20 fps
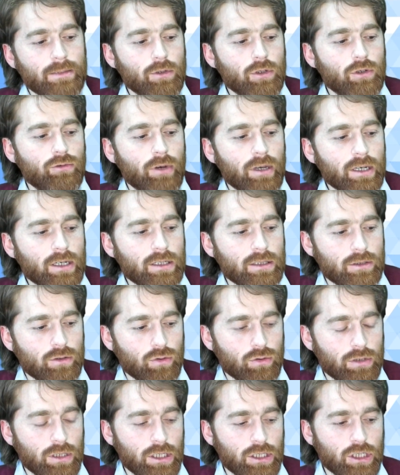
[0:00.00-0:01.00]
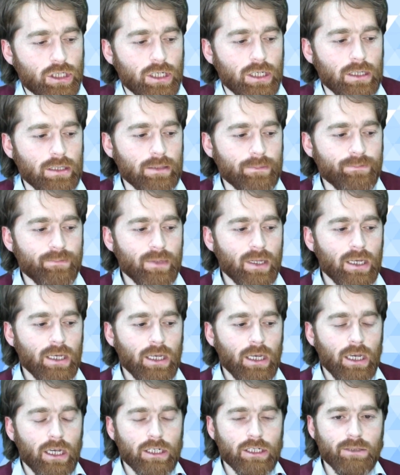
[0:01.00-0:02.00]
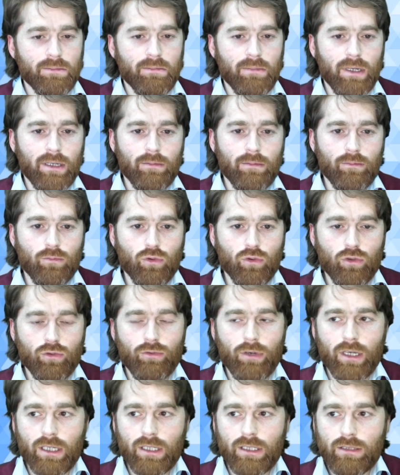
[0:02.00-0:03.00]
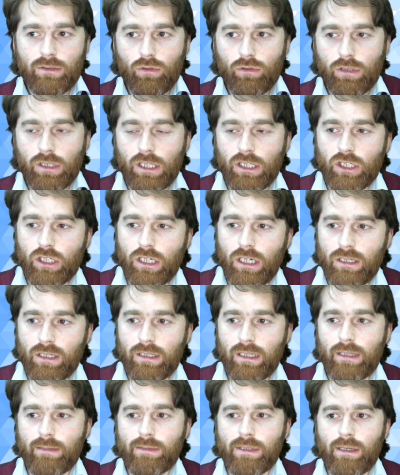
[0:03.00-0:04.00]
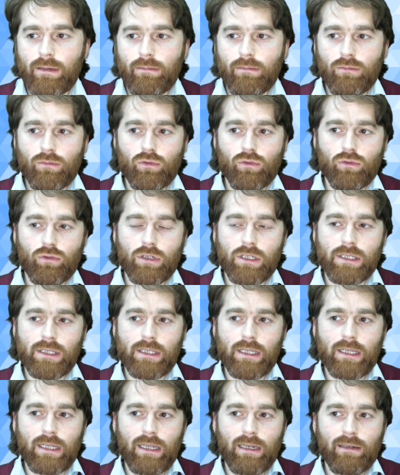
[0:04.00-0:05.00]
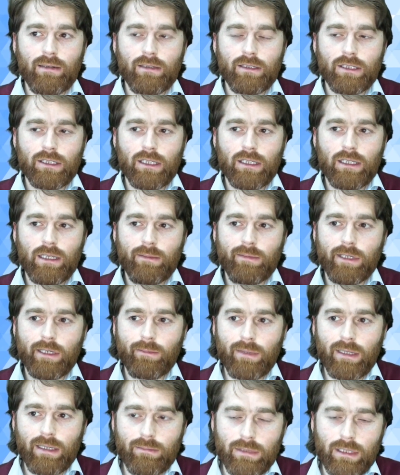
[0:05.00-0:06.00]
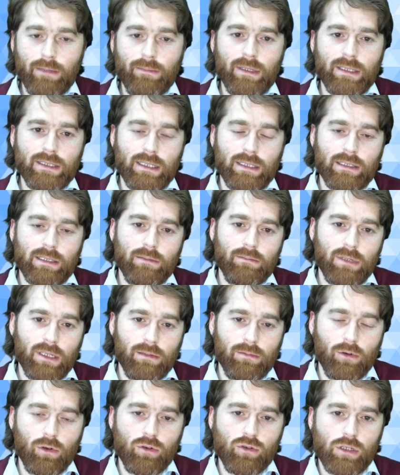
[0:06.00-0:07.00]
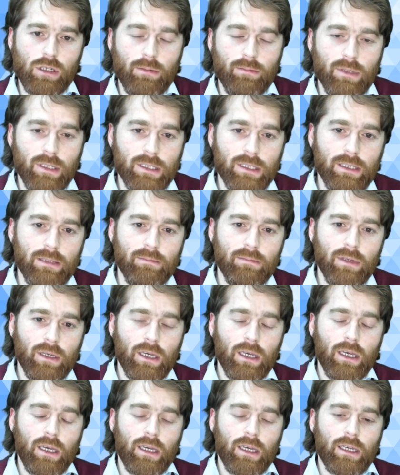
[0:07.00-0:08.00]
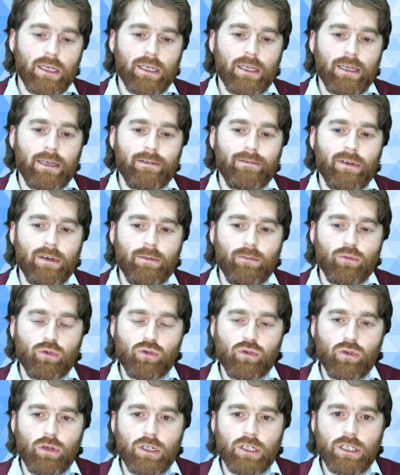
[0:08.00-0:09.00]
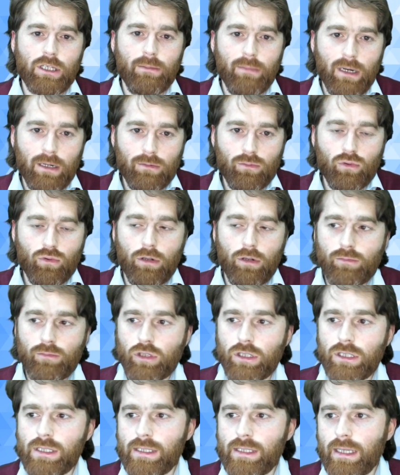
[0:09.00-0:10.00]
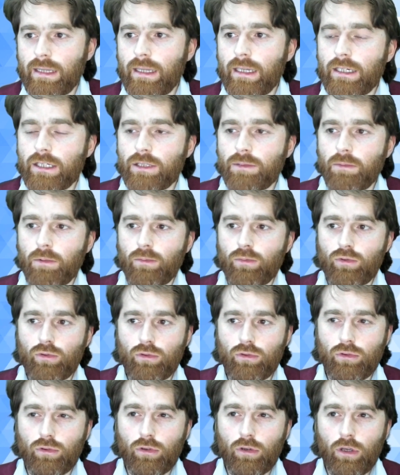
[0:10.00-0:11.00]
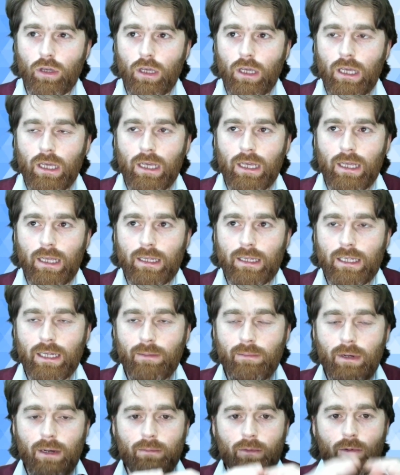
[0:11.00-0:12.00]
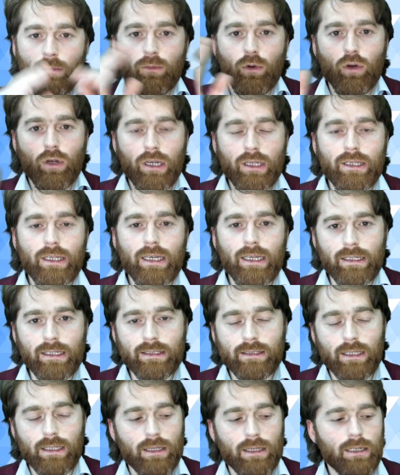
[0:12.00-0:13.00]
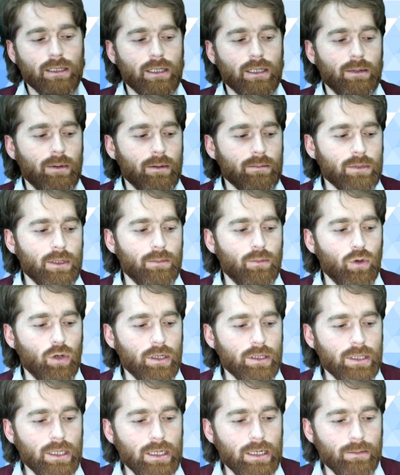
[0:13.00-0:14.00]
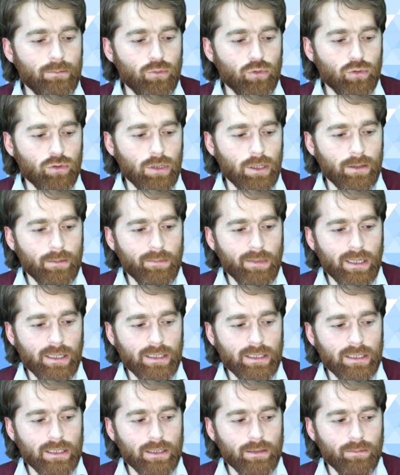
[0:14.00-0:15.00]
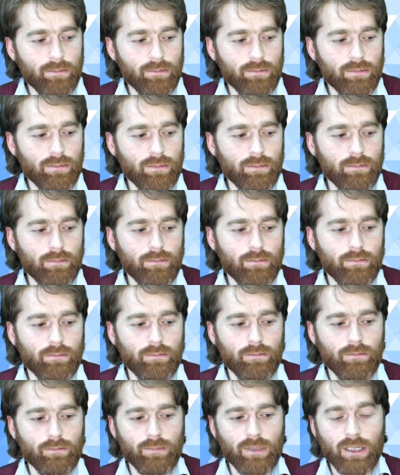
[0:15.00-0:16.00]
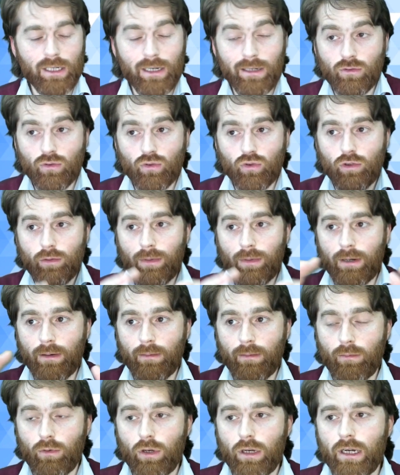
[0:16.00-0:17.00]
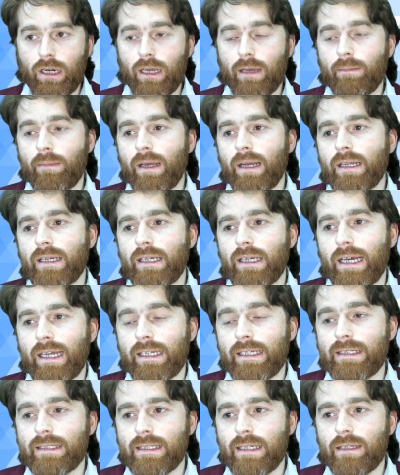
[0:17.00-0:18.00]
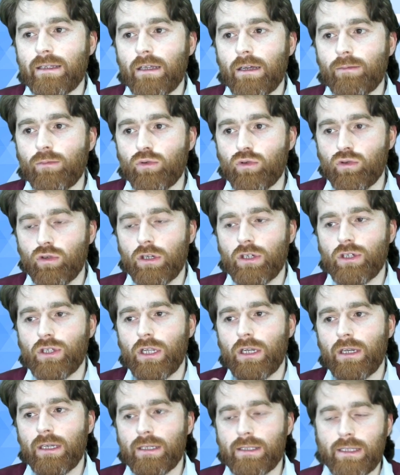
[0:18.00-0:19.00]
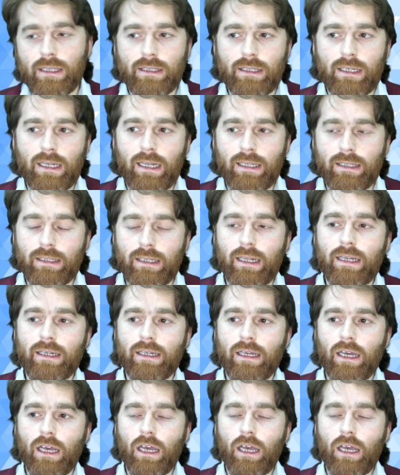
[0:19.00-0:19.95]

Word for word: Bir güven krizi ortaya çıkardı. Şimdi ben bu güven krizi ortaya çıkar dediğim zaman bunu hisseden işte tabii ki benim temas ettiğim, benim gözlemlediğim e, ve bu süreçte mağdur olmuş insanlar. Şimdi bunun tamamı böyle değil. İnsanların tamamı da böyle değil. Bunu da belki birkaç gruba bölerek belki hani insanlar bu süreçte nasıl etkilendiler?